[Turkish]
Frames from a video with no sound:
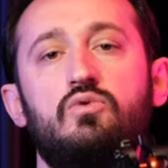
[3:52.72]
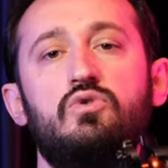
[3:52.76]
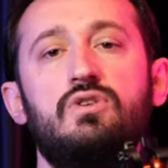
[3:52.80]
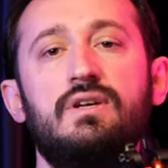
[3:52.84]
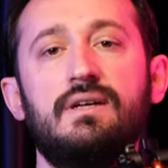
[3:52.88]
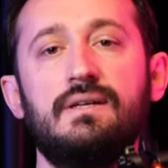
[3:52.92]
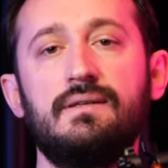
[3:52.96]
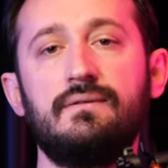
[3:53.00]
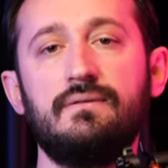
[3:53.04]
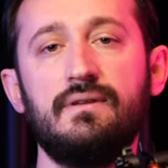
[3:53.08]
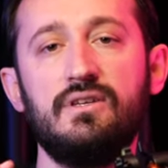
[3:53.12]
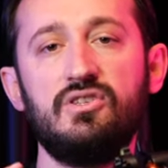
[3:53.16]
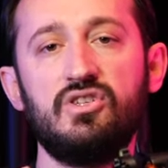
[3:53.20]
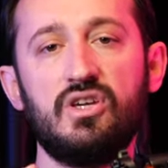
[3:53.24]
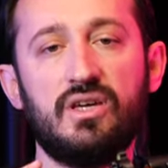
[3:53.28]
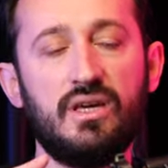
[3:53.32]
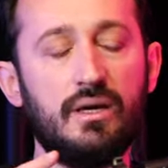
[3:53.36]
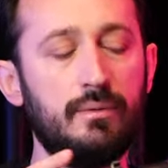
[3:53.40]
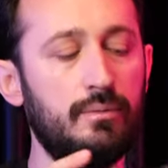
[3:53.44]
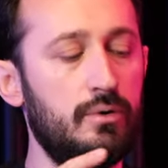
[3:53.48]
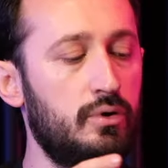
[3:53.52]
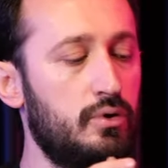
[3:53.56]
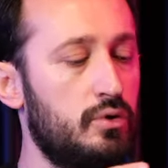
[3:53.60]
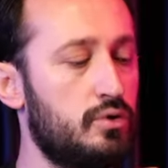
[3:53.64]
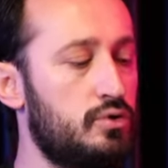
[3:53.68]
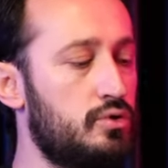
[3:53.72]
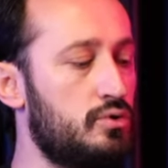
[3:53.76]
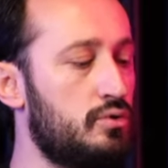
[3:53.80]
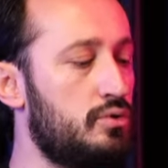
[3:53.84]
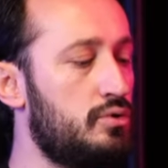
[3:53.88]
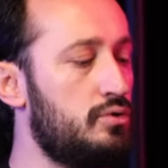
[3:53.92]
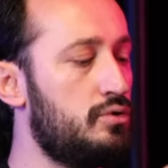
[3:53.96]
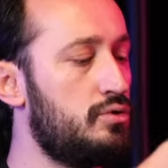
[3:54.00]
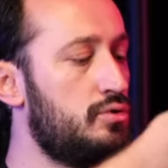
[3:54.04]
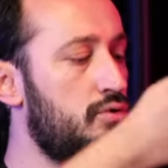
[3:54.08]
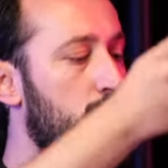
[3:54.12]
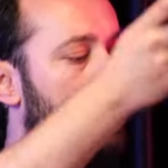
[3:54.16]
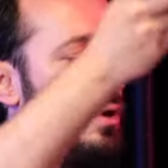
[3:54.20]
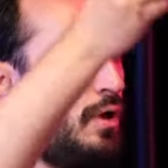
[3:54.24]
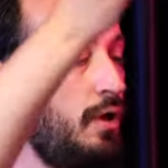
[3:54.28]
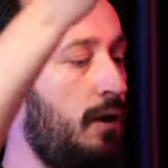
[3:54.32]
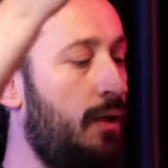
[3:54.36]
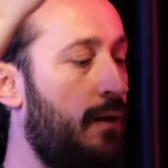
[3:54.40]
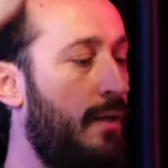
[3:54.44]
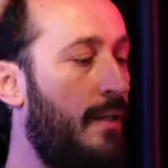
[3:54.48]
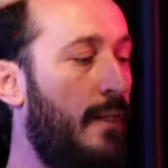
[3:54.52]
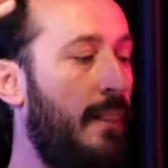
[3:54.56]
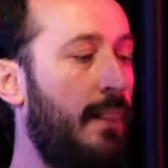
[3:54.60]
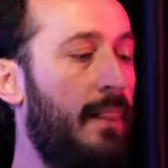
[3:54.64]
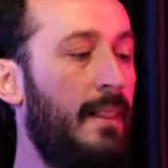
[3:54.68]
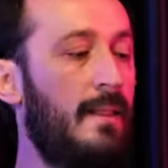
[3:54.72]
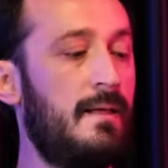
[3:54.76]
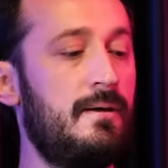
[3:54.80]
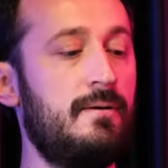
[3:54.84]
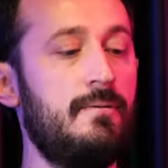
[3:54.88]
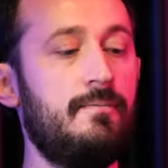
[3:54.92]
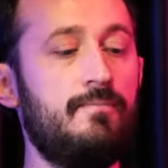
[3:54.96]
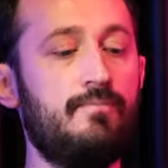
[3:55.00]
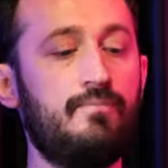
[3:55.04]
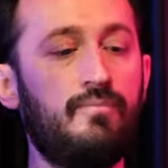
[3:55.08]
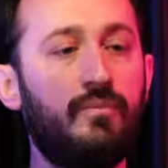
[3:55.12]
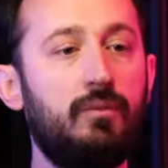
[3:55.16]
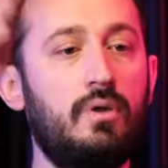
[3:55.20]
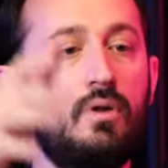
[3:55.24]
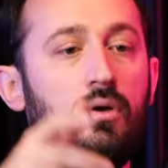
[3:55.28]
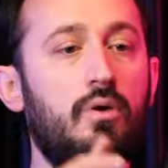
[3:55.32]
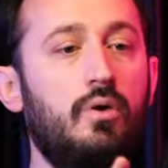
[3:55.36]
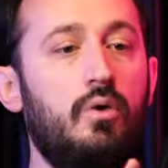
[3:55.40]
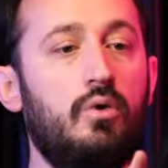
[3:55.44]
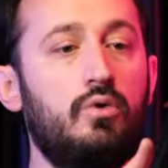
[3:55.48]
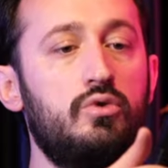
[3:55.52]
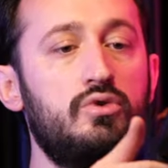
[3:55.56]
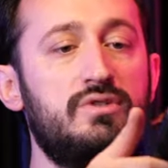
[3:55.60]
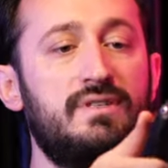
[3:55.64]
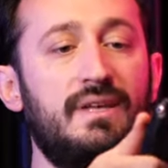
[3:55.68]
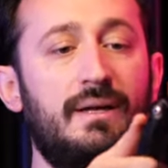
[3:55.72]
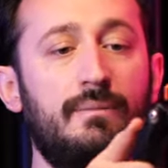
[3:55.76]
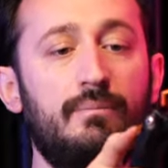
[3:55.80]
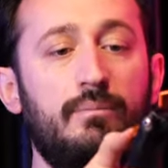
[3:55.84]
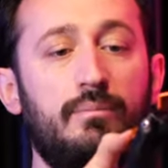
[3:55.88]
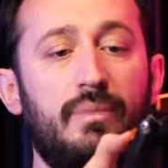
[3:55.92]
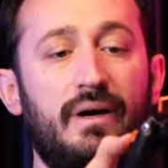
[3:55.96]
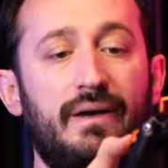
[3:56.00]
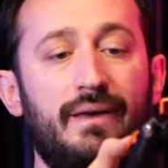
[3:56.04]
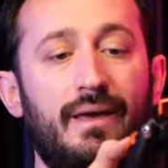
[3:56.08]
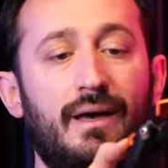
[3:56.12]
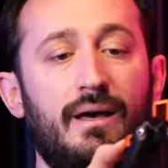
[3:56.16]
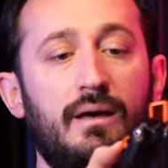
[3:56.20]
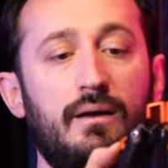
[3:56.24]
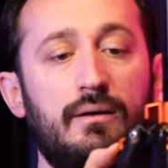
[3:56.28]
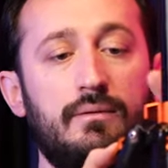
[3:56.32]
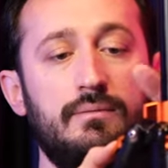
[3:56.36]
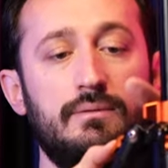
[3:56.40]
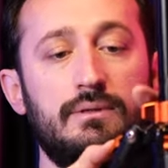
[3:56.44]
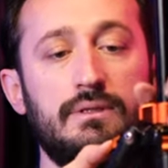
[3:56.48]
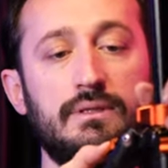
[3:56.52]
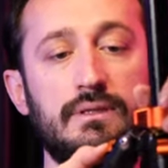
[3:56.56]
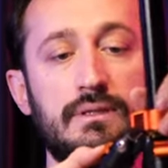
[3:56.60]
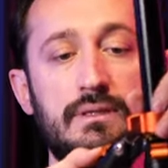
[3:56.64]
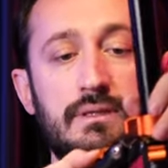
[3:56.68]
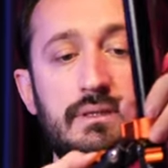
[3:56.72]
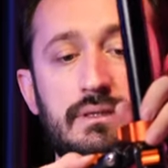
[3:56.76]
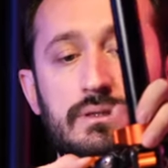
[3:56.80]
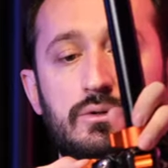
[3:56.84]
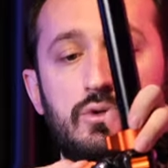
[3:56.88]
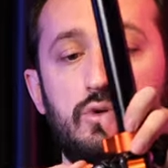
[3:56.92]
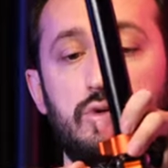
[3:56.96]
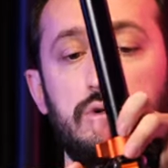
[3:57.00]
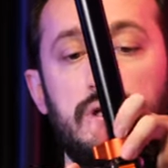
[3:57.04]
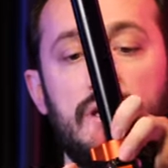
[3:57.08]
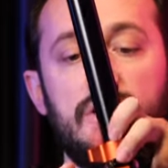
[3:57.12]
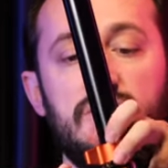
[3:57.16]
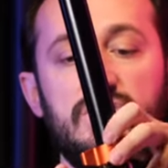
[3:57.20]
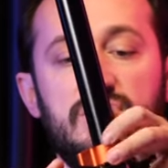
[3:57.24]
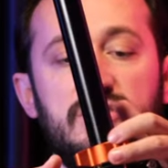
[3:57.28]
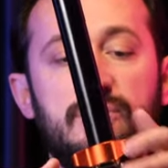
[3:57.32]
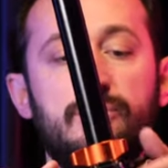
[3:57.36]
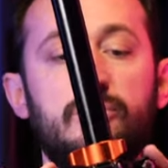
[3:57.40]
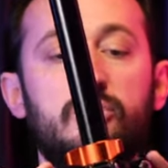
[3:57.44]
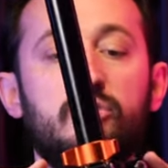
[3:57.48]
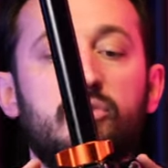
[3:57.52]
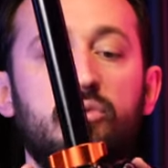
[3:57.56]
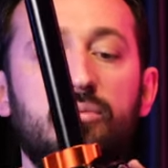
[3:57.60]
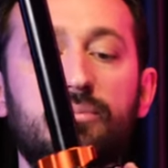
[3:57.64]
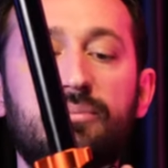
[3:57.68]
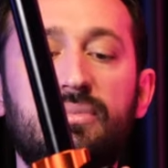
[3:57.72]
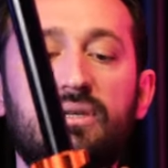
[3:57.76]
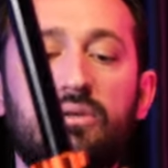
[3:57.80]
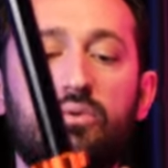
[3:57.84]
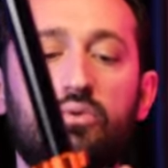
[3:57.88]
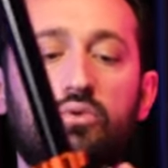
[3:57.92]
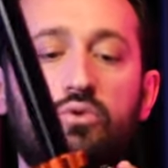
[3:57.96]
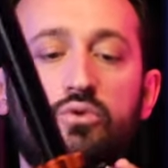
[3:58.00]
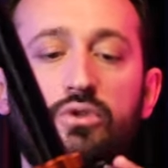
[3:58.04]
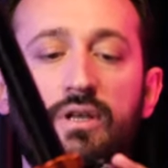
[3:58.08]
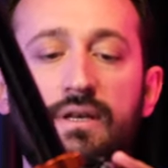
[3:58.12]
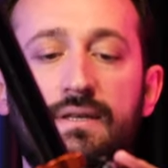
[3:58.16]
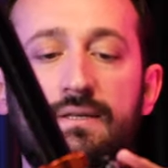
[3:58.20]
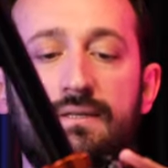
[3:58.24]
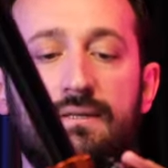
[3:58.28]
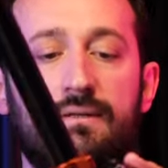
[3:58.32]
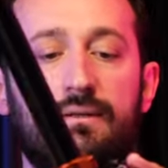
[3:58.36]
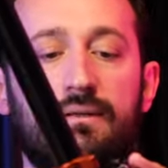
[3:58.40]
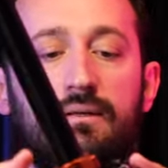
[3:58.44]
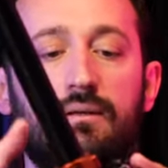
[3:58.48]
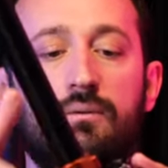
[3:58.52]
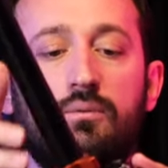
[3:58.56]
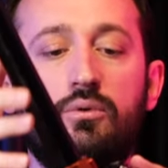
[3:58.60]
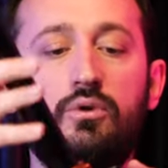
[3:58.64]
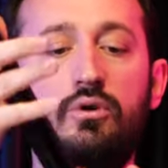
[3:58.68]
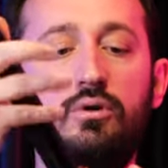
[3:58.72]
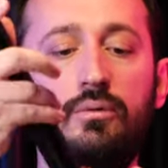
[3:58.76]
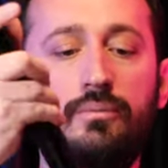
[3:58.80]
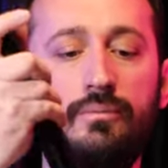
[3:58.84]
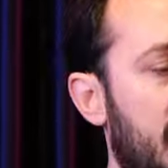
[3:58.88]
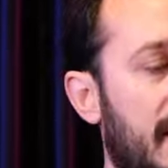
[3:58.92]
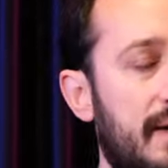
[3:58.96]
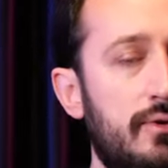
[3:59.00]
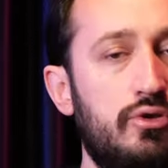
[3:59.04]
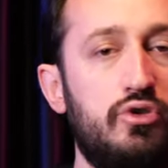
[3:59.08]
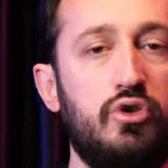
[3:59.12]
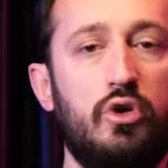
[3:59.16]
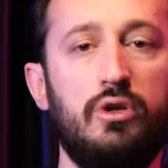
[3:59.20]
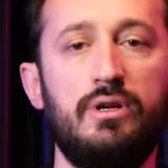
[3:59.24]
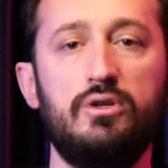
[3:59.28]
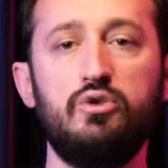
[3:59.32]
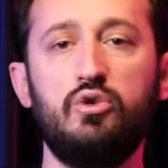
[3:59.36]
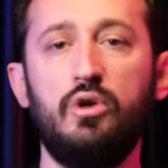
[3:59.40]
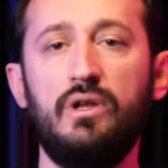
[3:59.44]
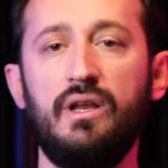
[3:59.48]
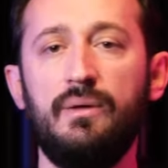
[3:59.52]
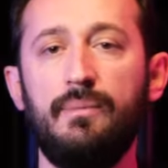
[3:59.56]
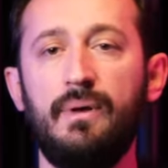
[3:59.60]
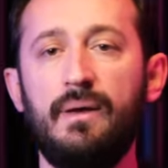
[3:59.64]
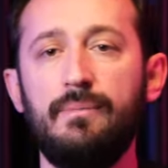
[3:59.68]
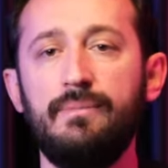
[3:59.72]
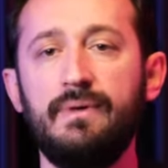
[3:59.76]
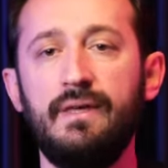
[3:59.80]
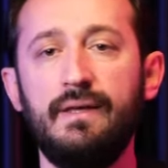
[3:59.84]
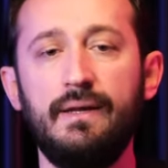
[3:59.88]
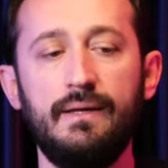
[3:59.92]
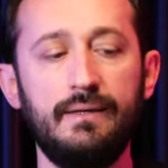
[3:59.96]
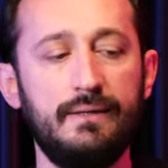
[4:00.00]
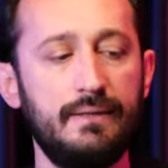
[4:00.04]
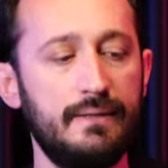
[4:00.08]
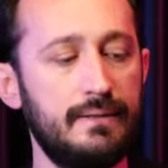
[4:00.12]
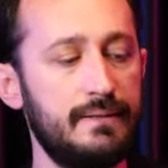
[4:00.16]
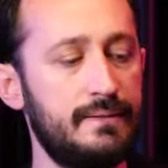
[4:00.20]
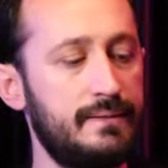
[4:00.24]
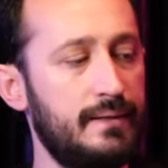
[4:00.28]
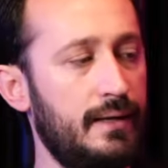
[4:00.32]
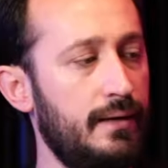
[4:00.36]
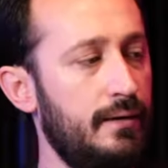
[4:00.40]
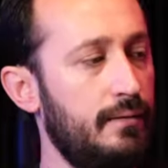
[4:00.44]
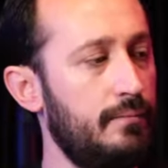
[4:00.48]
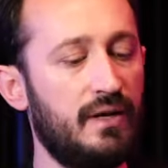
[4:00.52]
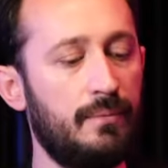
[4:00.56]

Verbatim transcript: üzerinde çekebiliyorsunuz. O yüzden bayağı e, kullanışlı bir, bir ürün aslında bu. Yani şöyle söylemem gerekirse